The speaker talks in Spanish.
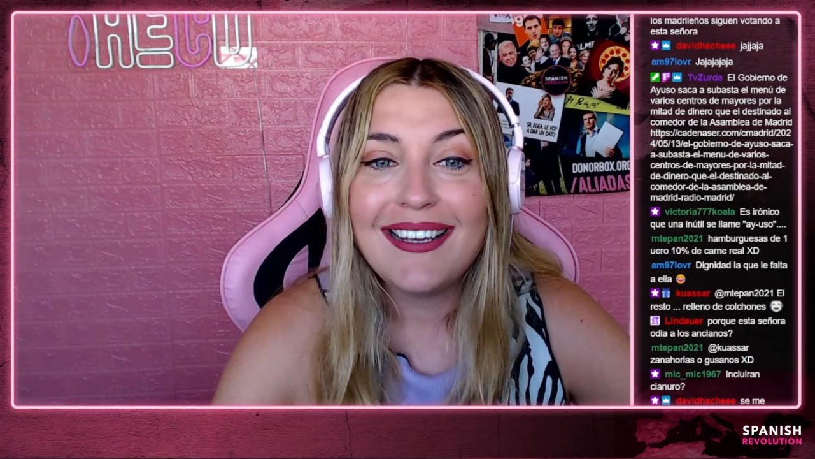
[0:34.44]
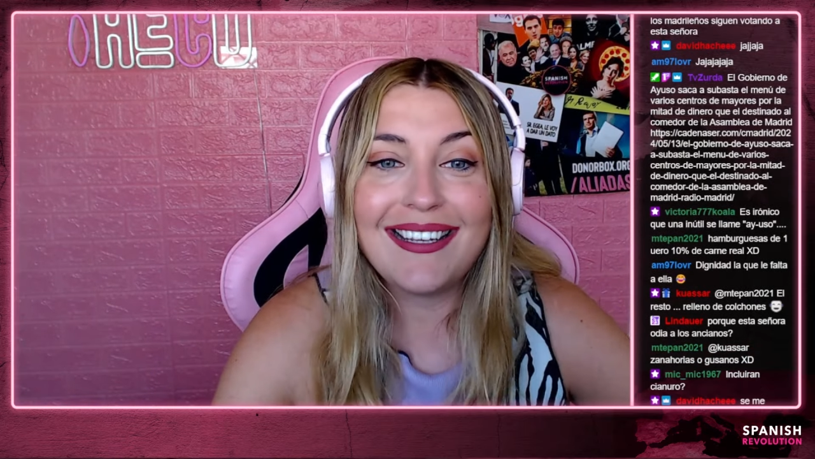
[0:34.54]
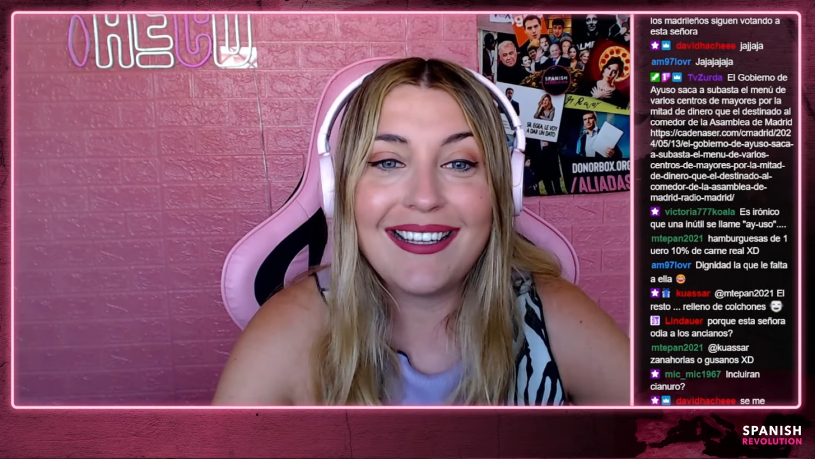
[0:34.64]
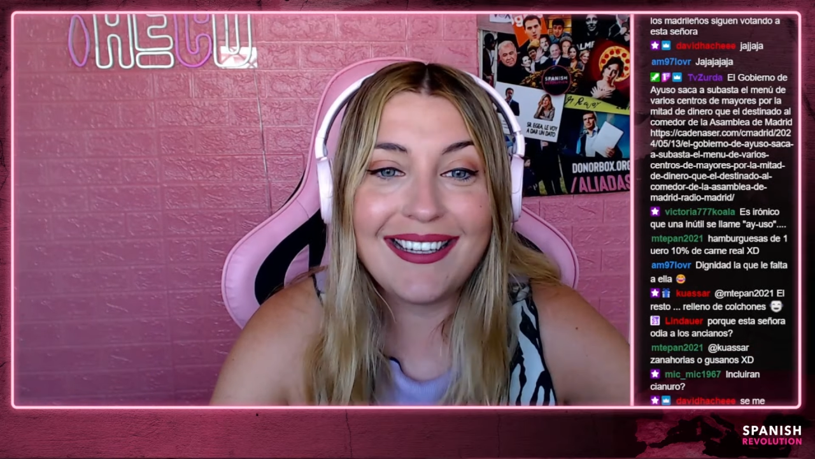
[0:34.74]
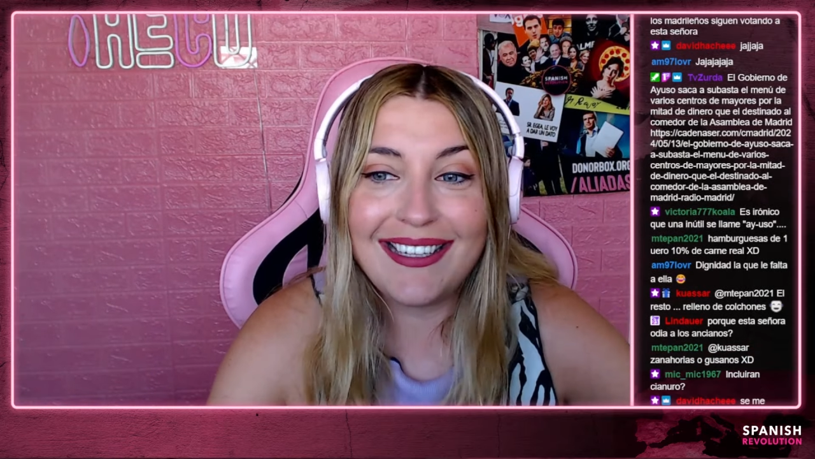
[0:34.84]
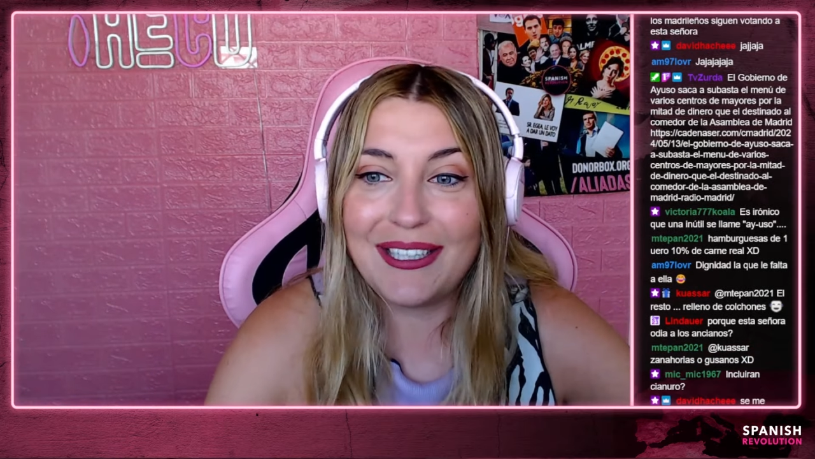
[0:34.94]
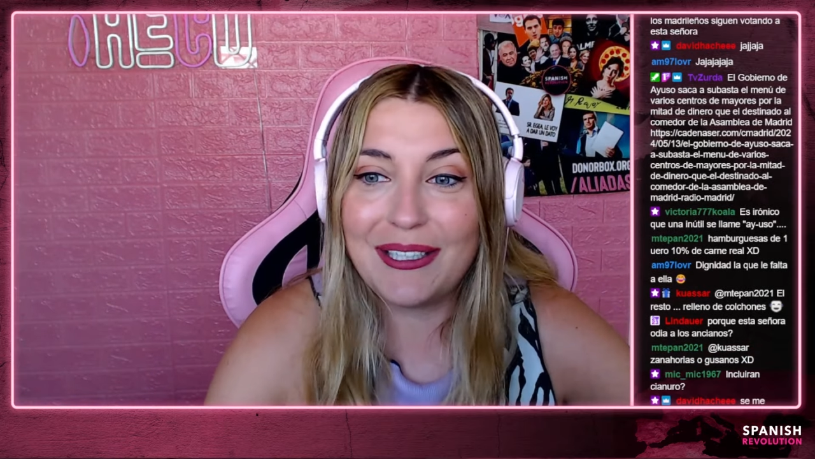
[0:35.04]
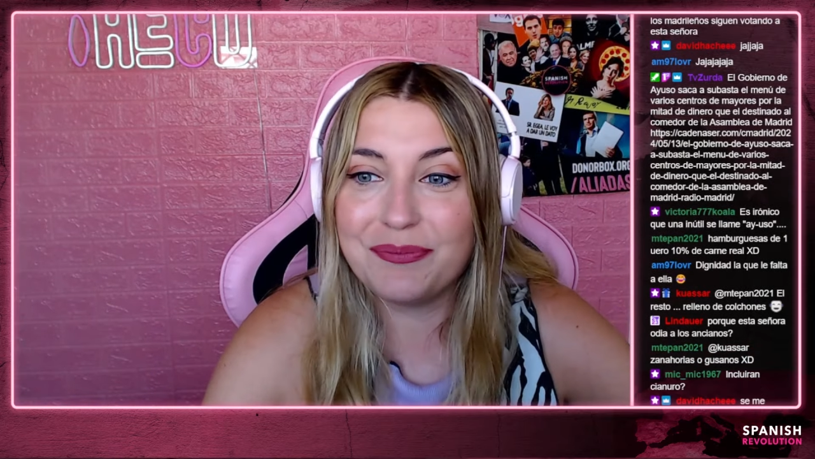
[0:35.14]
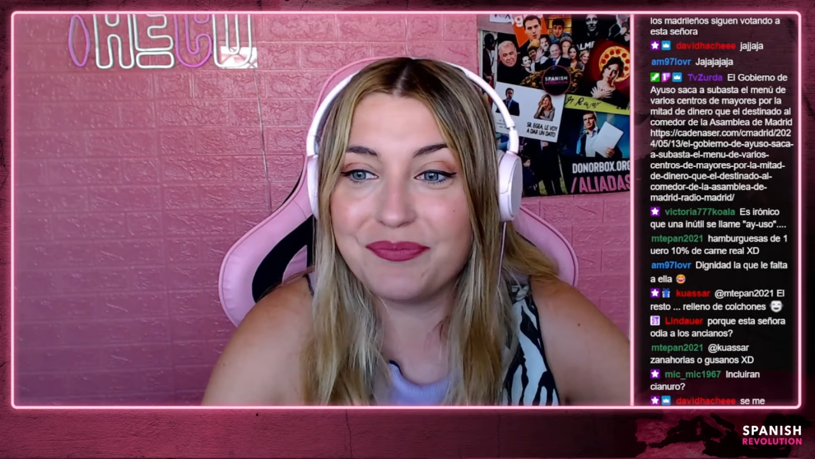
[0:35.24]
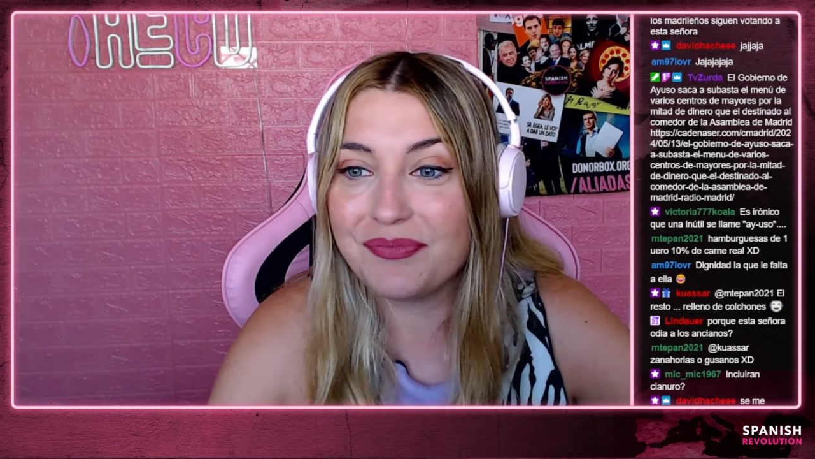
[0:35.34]
y,
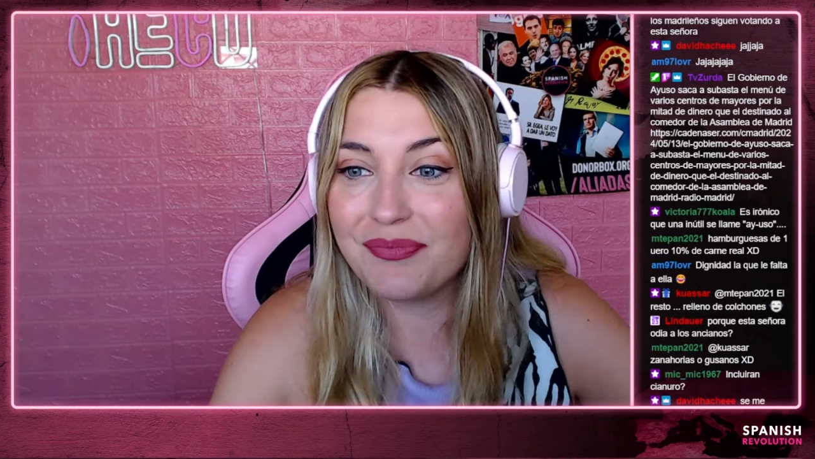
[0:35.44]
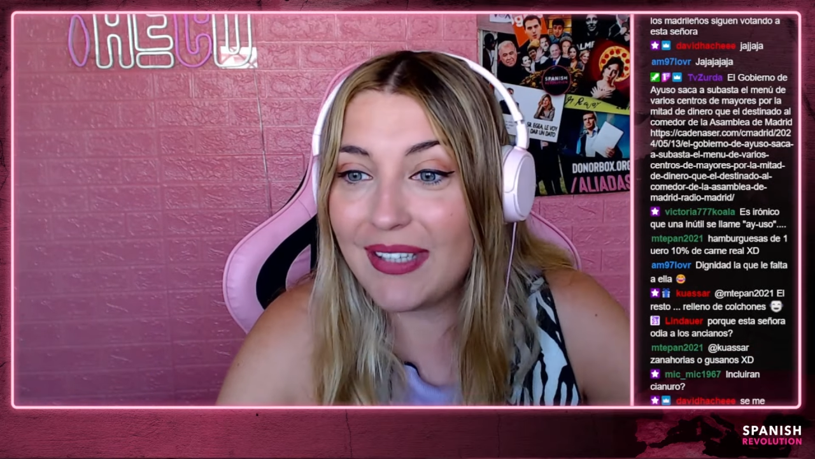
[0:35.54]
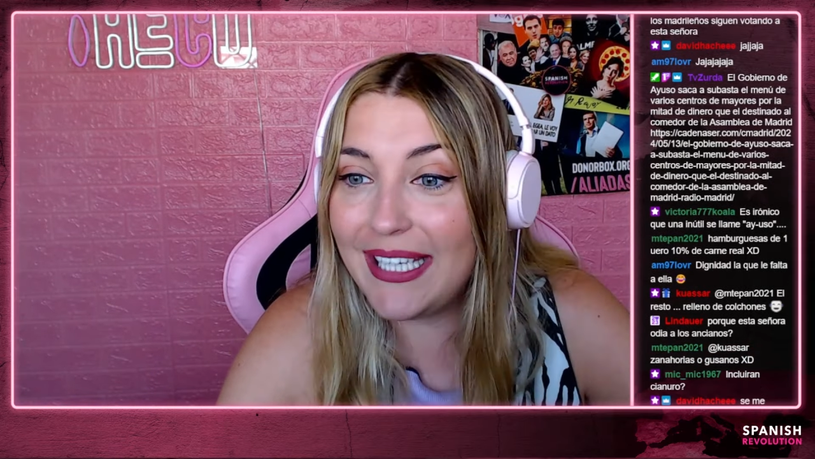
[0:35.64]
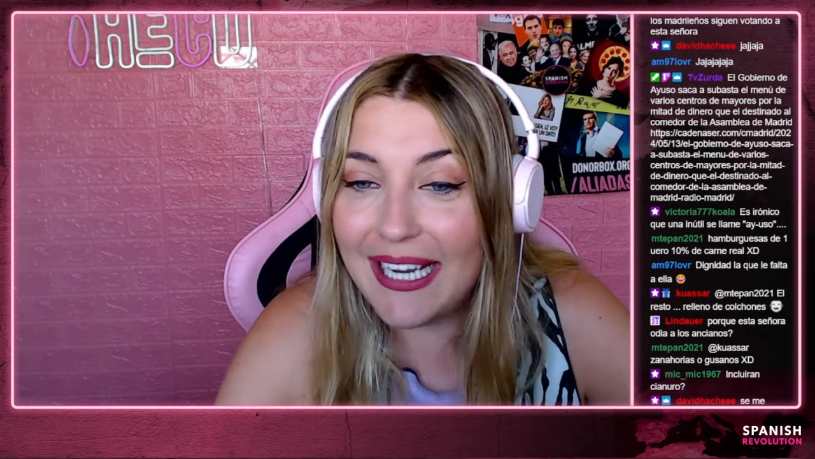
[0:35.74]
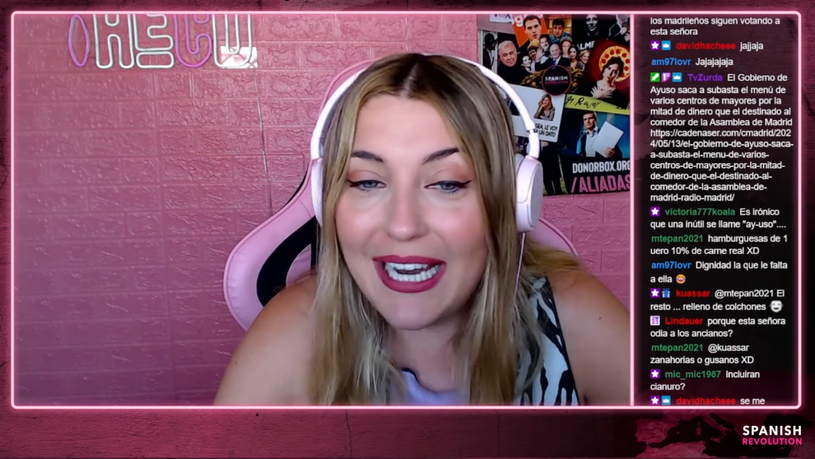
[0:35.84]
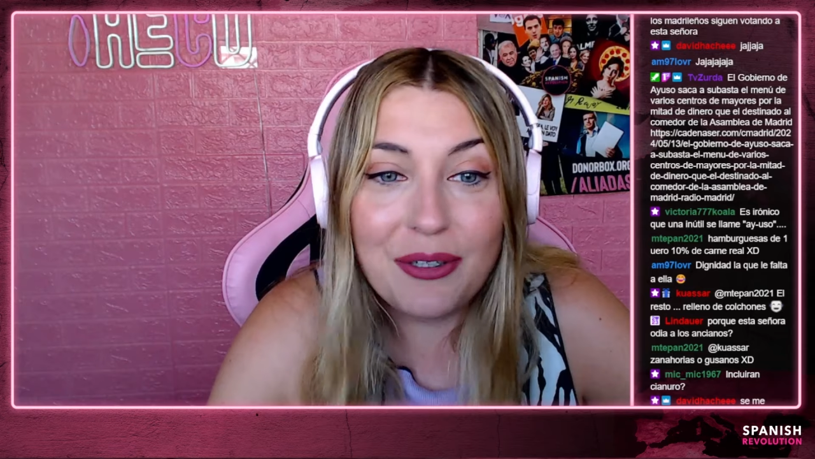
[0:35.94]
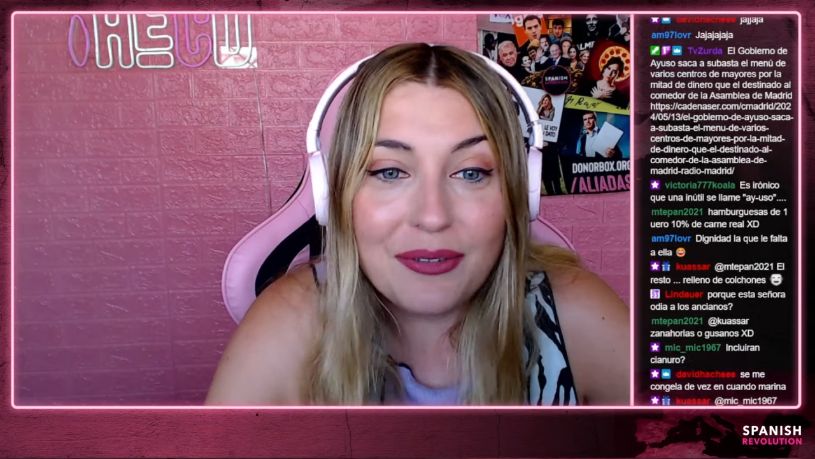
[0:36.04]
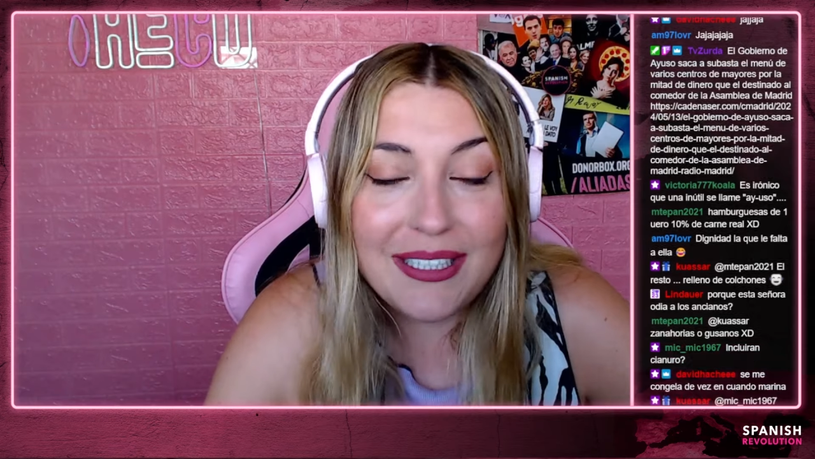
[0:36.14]
claro,